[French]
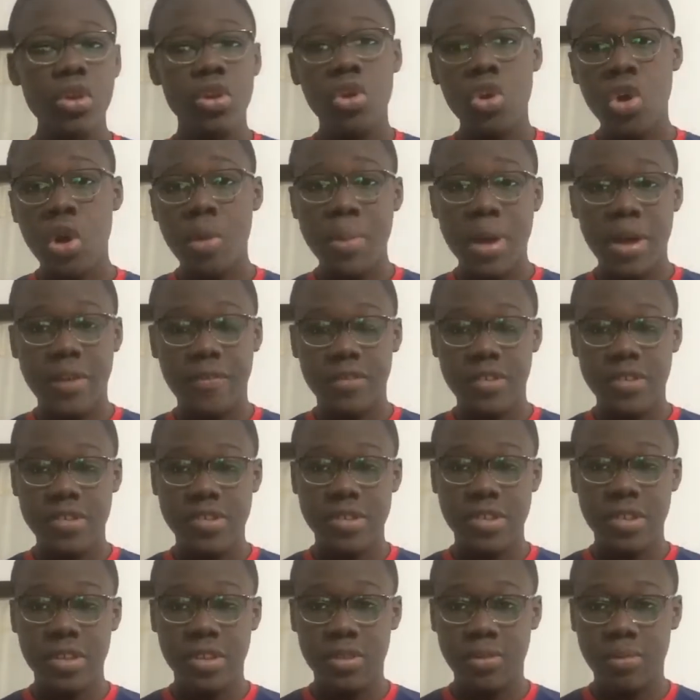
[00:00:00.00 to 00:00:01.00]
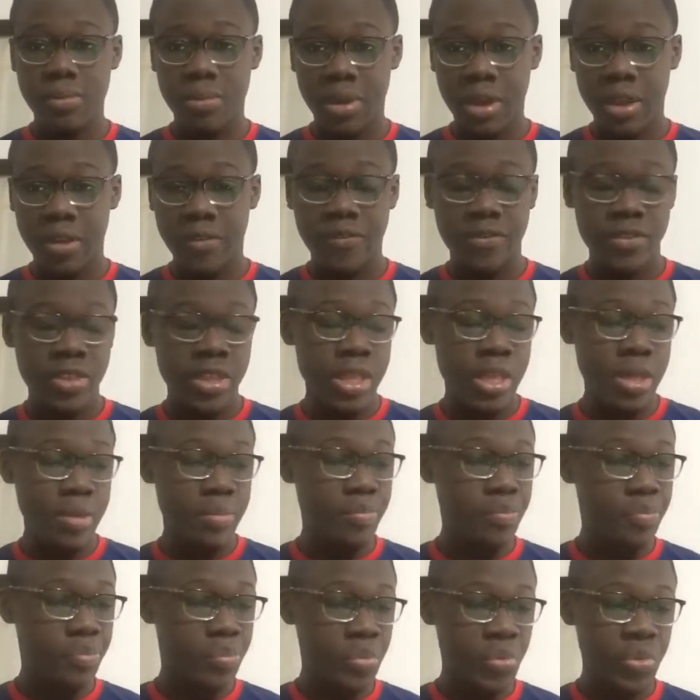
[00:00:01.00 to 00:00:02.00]
comme avant-centre, bref, il est
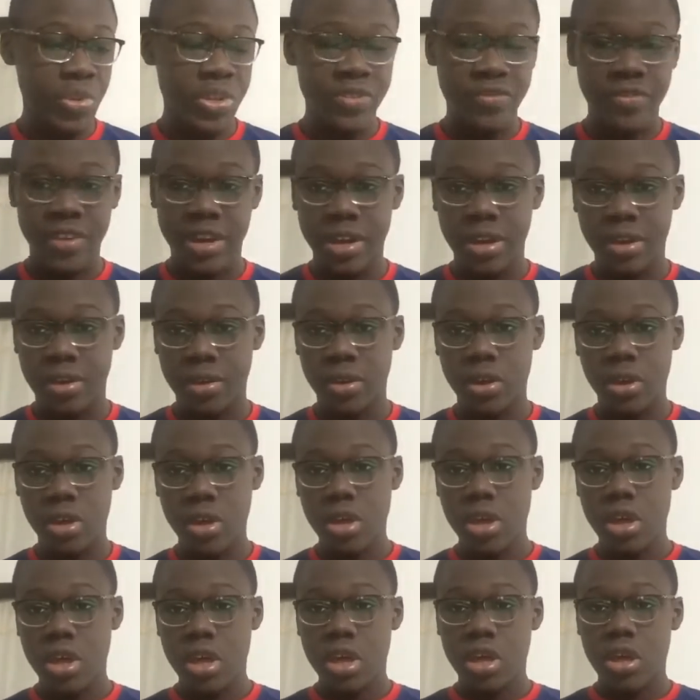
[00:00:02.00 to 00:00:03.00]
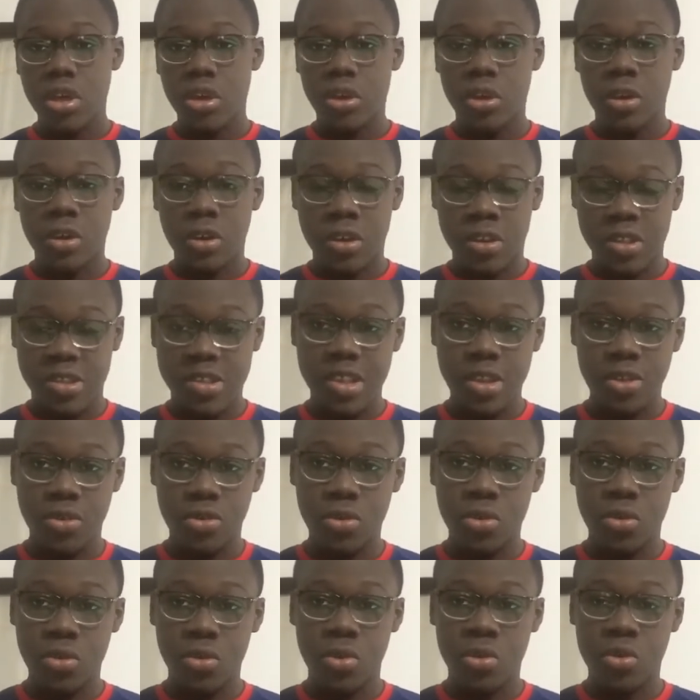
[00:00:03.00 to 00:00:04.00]
polyvalent. On sait
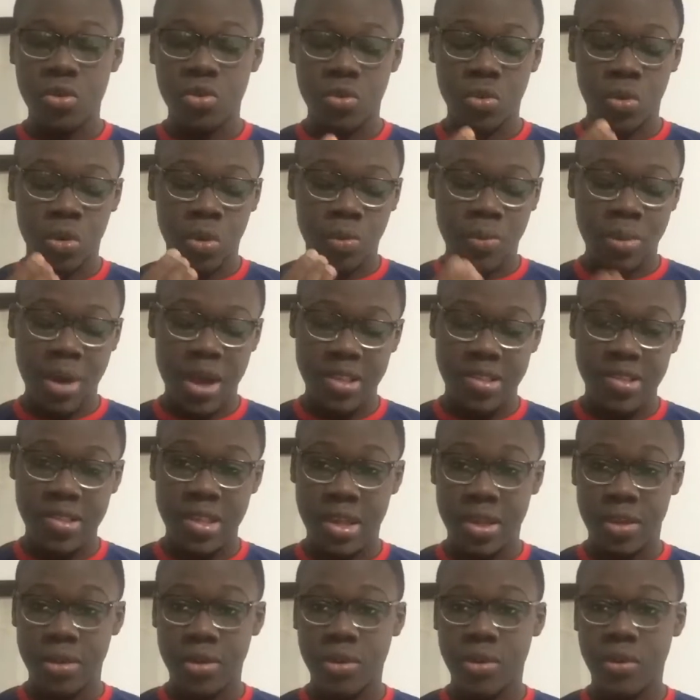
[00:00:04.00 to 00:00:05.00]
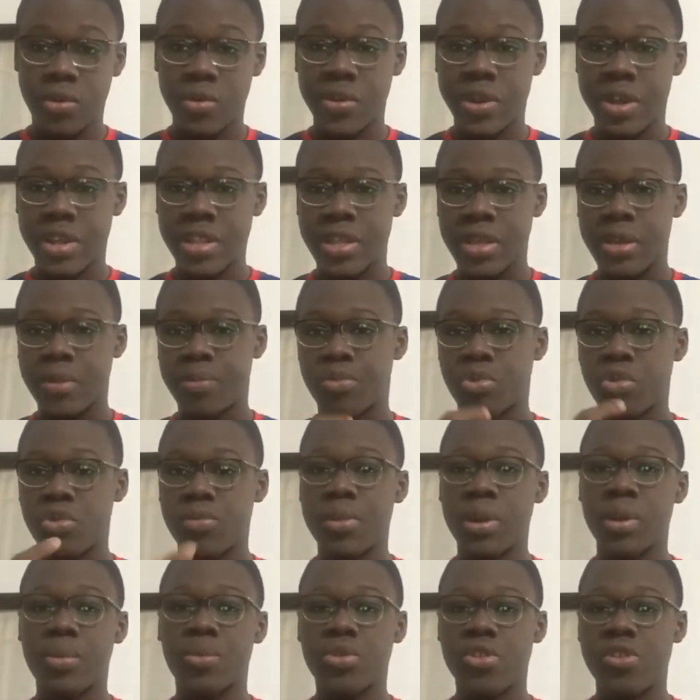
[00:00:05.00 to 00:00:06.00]
qu'en Barça, on a des
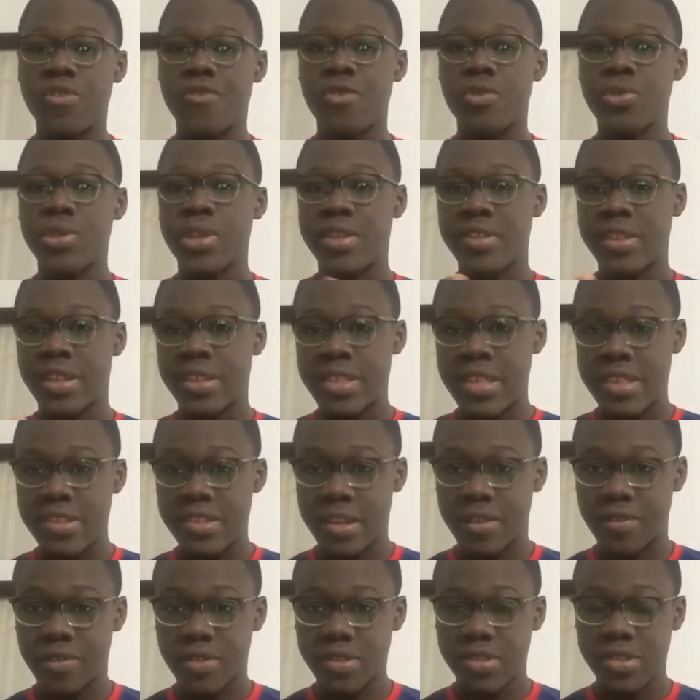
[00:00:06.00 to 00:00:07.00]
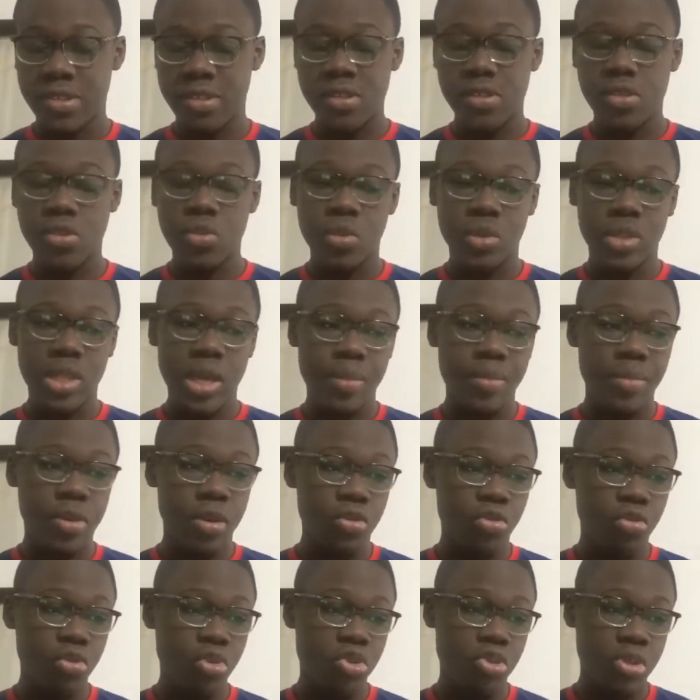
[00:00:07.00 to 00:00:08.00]
problèmes au niveau des, des notamment
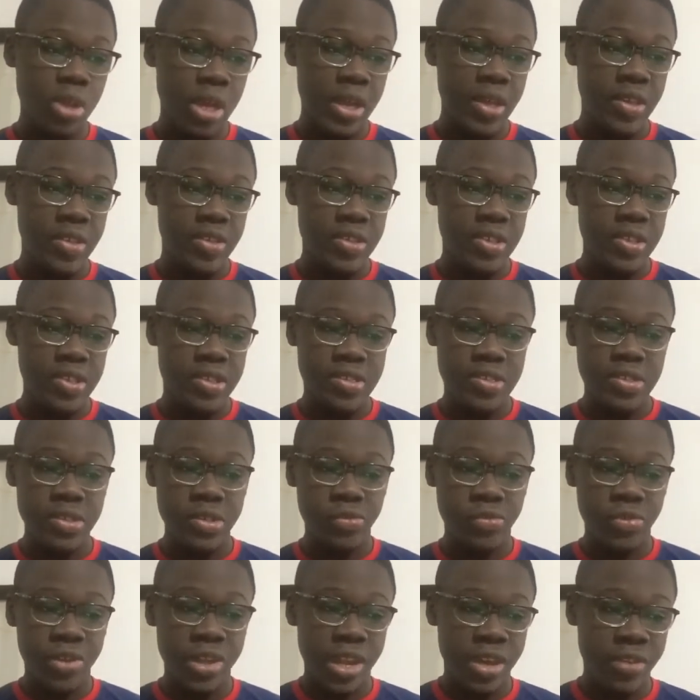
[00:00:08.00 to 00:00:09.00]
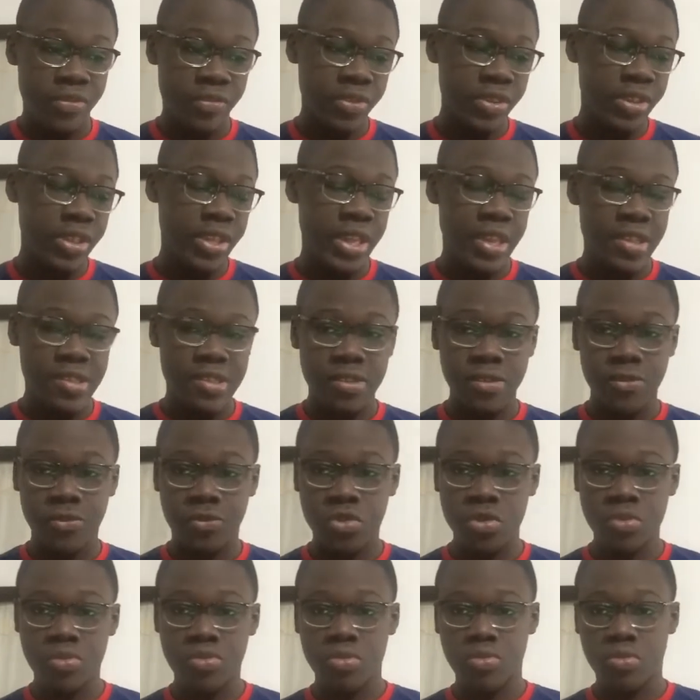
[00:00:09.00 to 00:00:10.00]
Luis Suarez qui tire vers la fin, qui est assez
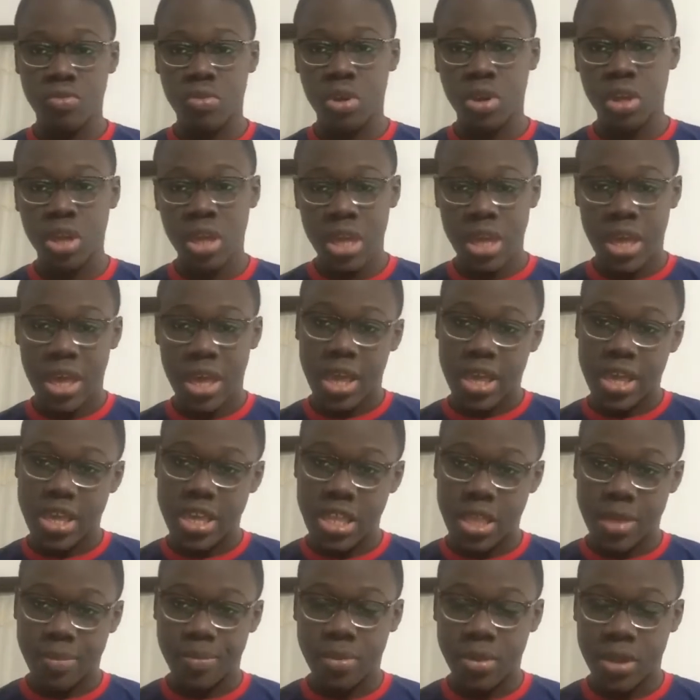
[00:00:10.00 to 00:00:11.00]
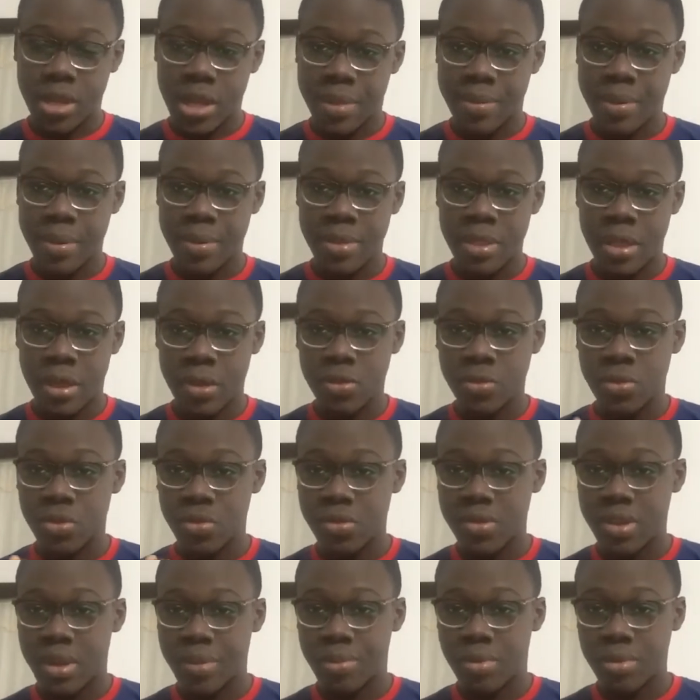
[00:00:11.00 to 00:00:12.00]
vieux pour moi, qui n'est plus capable de,
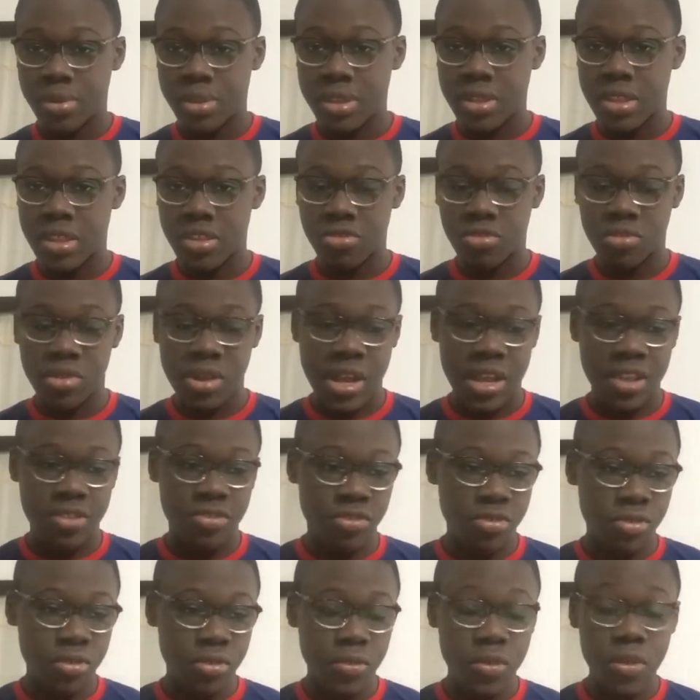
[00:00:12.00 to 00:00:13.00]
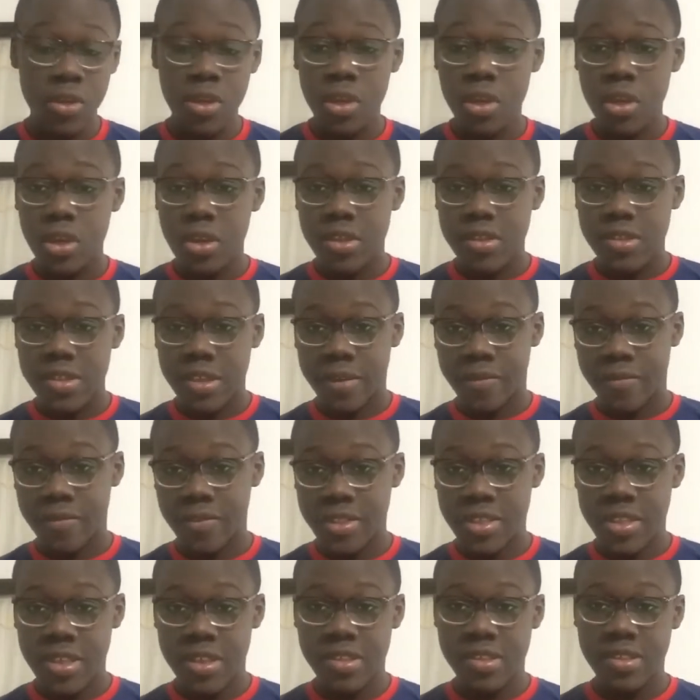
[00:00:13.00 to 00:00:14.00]
nous apporter des occasions, sa
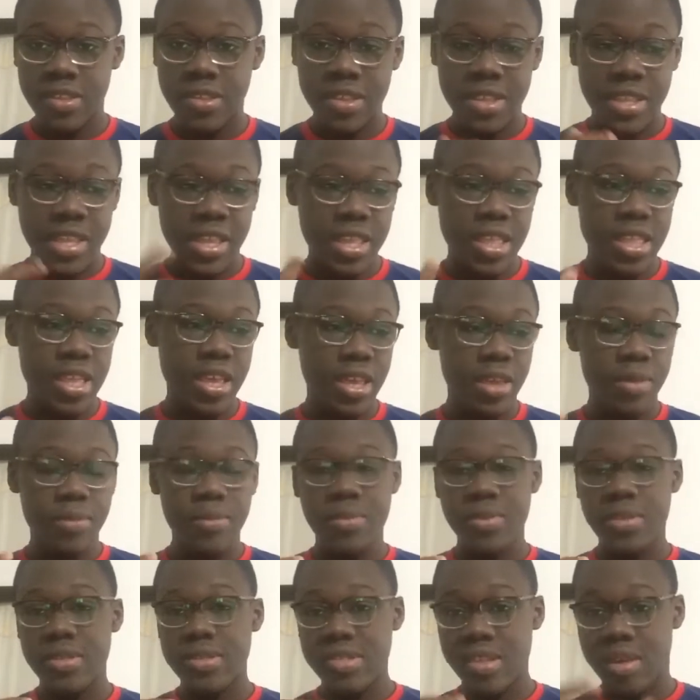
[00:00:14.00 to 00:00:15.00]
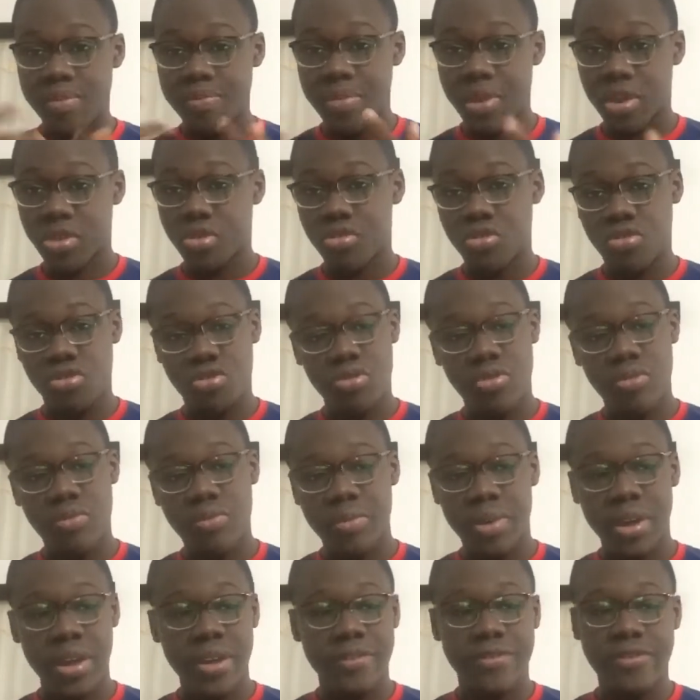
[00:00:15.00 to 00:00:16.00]
vitesse, des dribbles, sa percussion,
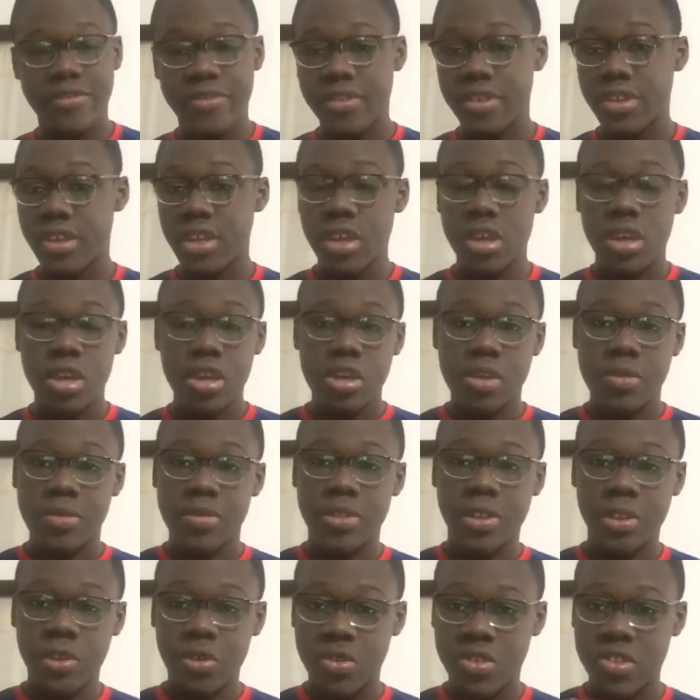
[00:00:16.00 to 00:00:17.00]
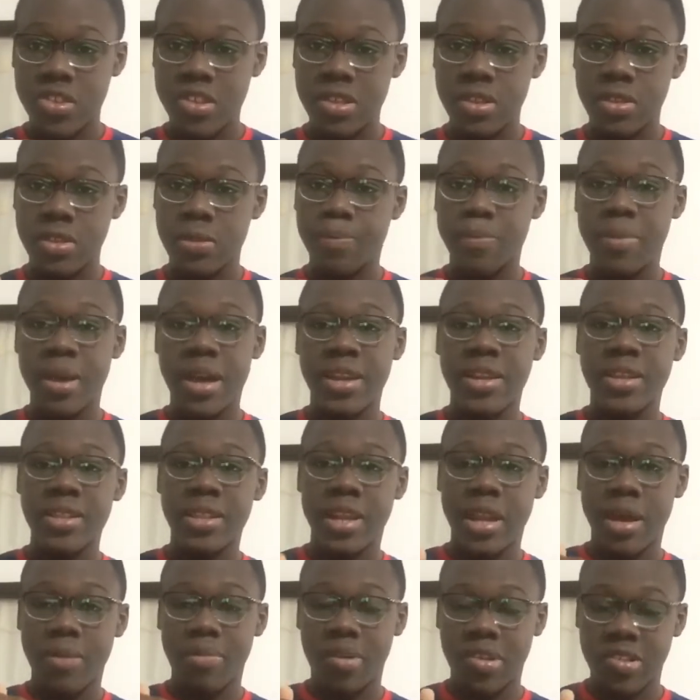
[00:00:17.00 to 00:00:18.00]
bref. On a aussi parlé
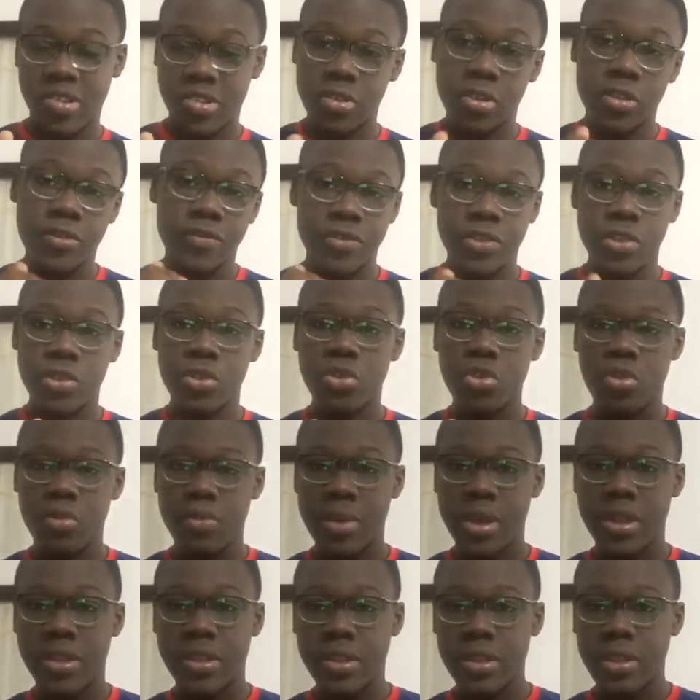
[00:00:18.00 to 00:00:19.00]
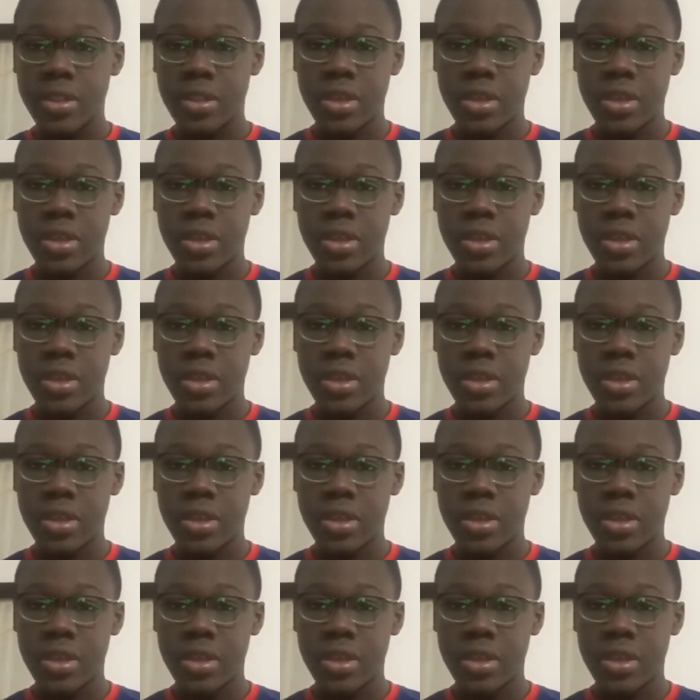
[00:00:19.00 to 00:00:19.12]
dans la précédente vidéo de mettre